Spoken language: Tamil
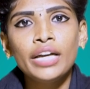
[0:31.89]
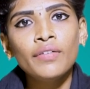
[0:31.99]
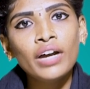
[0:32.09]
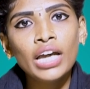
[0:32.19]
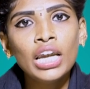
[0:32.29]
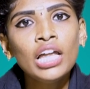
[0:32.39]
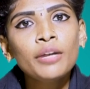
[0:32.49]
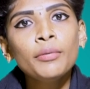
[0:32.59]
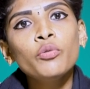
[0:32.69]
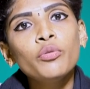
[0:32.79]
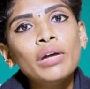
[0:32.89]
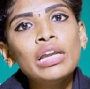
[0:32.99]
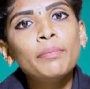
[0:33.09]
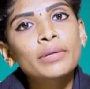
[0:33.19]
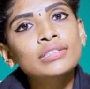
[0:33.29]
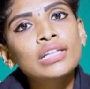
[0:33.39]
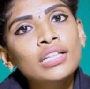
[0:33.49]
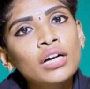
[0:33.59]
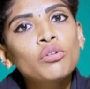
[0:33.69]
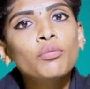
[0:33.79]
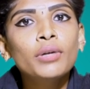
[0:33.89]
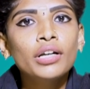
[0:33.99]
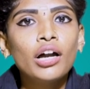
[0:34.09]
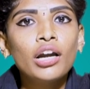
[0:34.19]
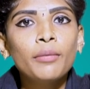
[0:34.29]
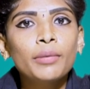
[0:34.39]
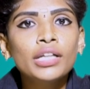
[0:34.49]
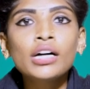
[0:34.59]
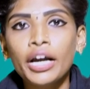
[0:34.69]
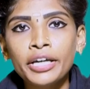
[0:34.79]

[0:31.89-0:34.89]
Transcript: இவங்க எல்லாருமே உண்மையிலேயே ப்ரெஸ்ல தான் ஒர்க் பண்றாங்களான்னு பார்த்தா